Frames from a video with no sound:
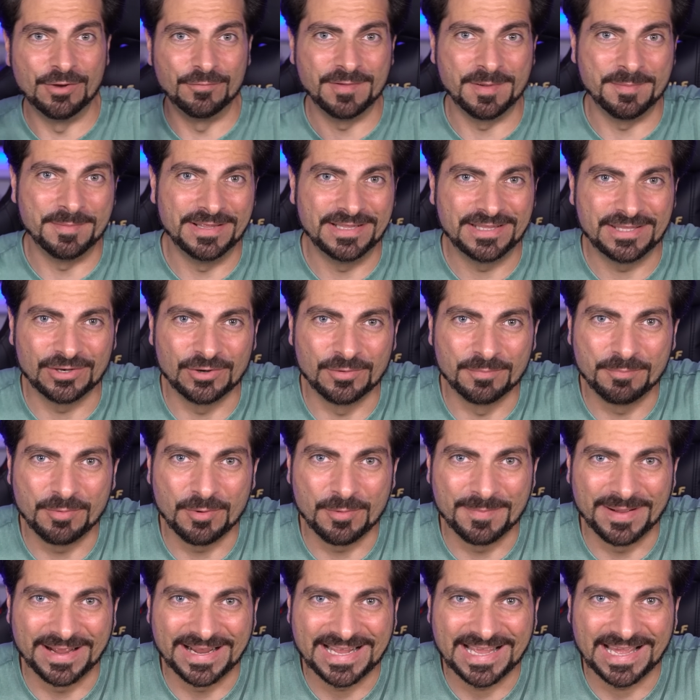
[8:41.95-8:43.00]
E ovviamente non può
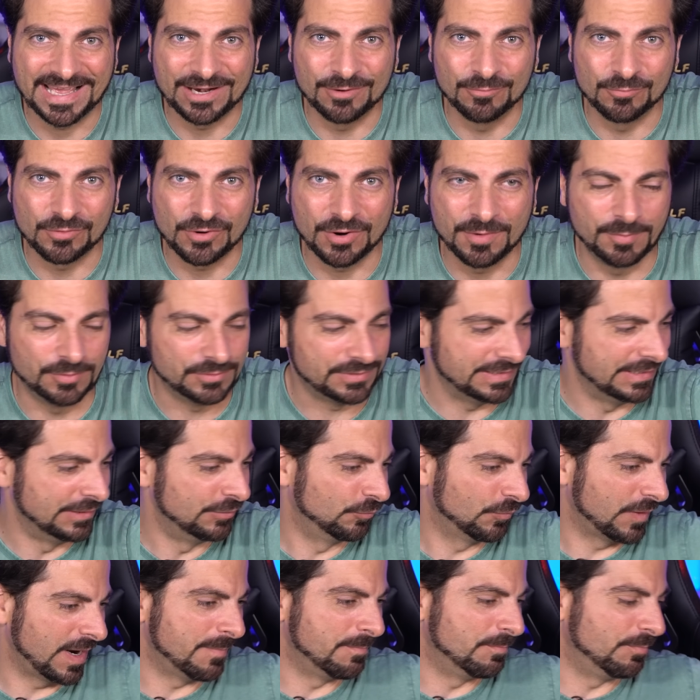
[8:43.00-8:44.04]
mancare un robot in
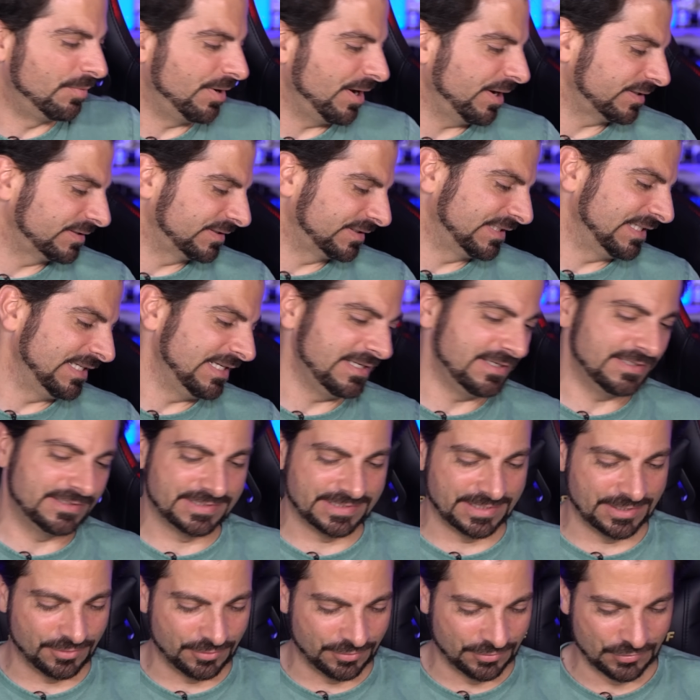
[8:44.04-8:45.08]
un unboxing,
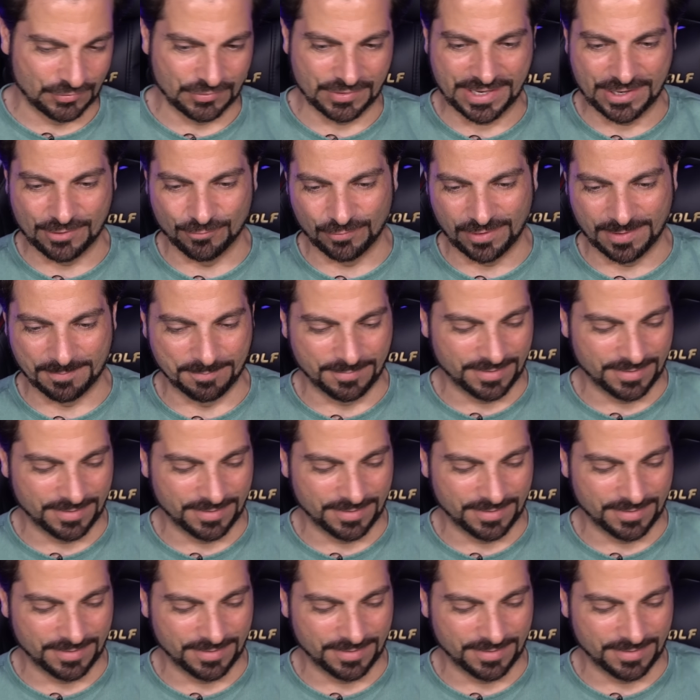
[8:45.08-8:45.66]
se no non è un